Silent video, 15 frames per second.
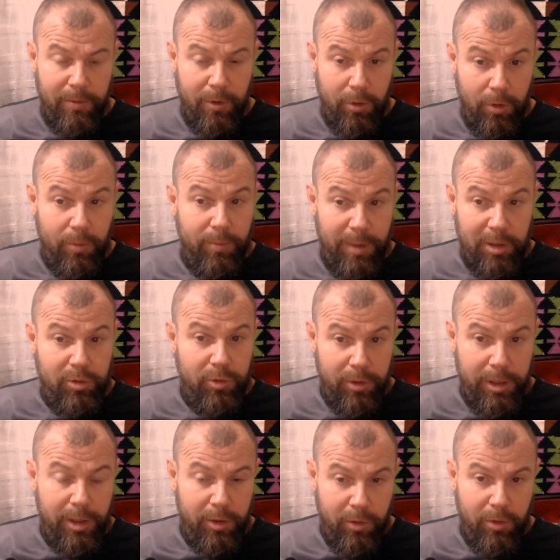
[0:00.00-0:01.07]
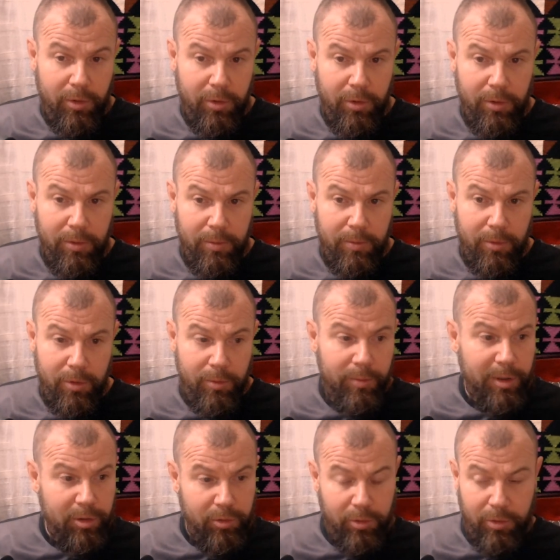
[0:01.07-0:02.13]
con mayor enojo, con
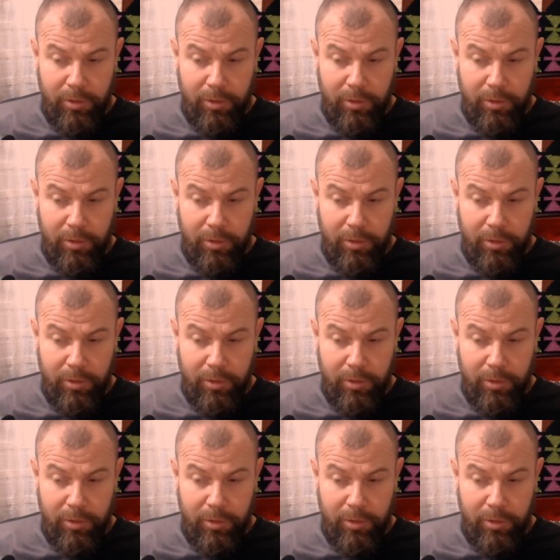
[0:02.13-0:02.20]
mayor